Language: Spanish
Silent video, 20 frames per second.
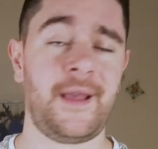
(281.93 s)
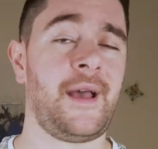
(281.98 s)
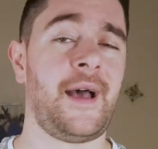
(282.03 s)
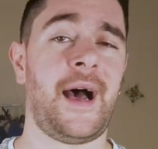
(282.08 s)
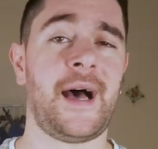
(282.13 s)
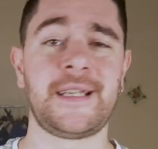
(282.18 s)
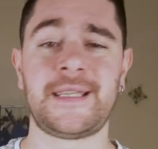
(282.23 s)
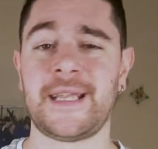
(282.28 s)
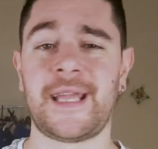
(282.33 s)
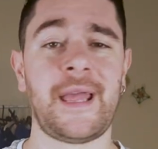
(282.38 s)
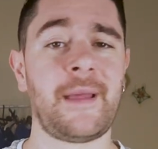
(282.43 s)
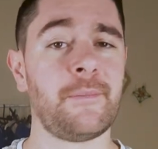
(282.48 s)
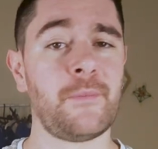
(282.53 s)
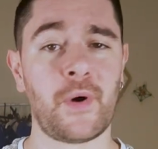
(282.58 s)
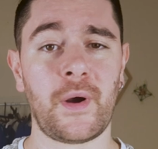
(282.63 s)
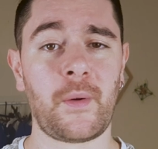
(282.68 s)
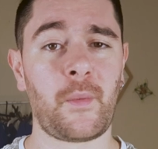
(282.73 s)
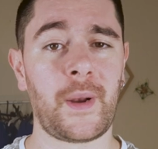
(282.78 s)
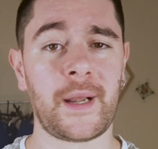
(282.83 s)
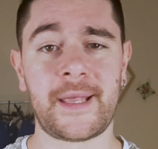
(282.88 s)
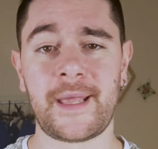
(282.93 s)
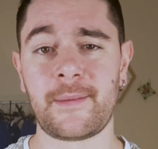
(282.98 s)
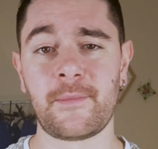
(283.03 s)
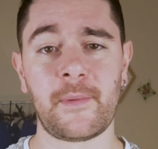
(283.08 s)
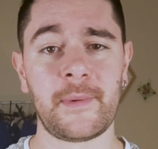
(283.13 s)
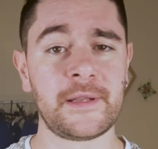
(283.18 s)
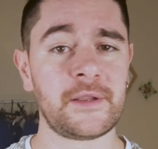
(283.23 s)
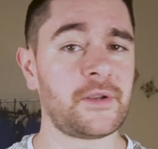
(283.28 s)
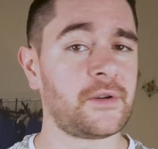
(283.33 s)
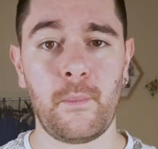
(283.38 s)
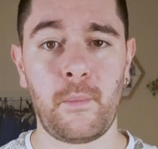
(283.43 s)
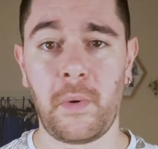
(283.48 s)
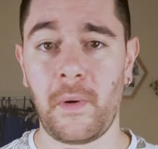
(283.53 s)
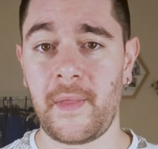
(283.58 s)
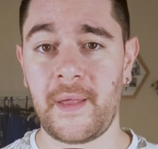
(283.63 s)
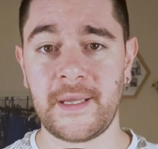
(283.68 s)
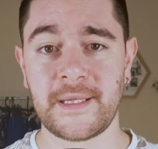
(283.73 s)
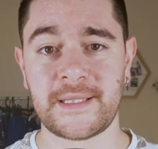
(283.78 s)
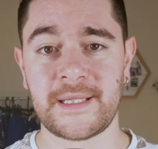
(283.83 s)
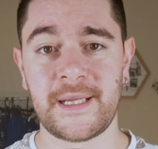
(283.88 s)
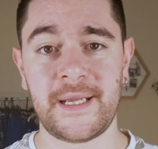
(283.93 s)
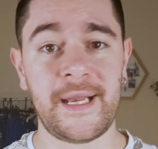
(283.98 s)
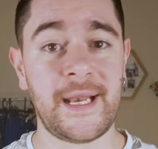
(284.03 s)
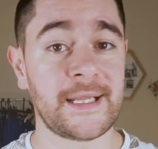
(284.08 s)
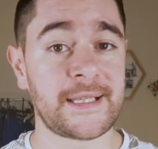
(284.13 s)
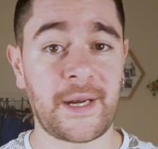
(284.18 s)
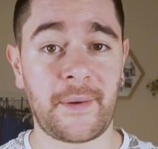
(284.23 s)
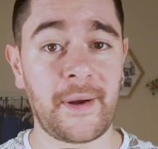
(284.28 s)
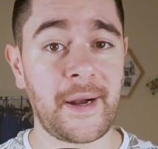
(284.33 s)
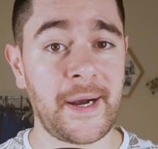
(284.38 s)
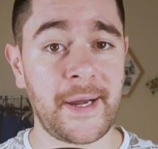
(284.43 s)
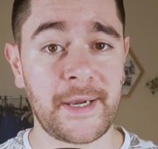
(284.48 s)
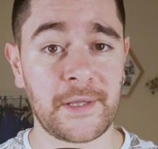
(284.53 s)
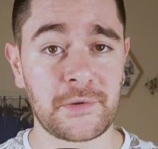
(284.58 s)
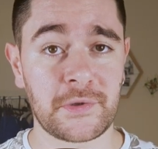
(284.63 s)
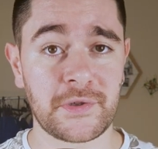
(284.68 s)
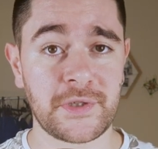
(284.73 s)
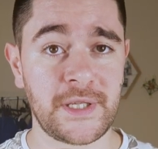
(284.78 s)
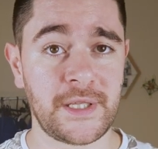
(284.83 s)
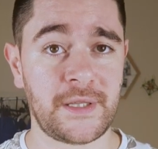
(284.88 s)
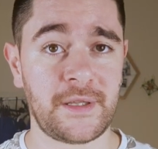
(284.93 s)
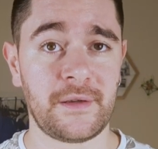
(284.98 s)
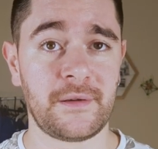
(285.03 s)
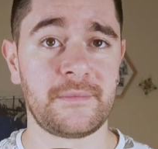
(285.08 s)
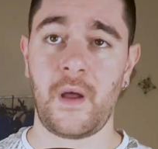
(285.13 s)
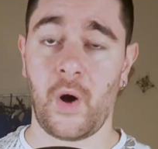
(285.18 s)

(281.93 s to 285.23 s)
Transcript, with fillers: Así que en cualquier momento puedes ir a trabajar a otro sitio.